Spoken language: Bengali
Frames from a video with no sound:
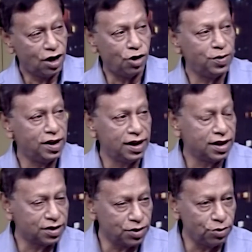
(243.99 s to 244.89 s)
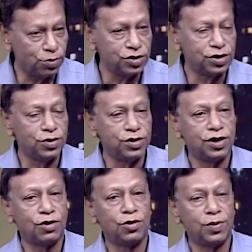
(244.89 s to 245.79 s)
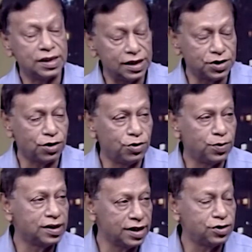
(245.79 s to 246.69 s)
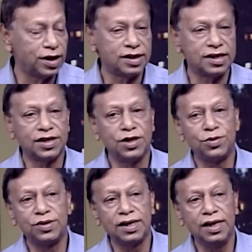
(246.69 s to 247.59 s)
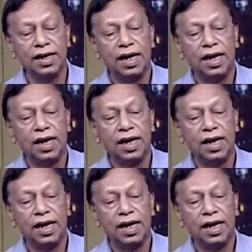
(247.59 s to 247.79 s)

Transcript: আওয়ামী লীগে তো প্রতিদ্বন্দ্বিতা করবে চেষ্টা করবে সেই চেষ্টাই চলছে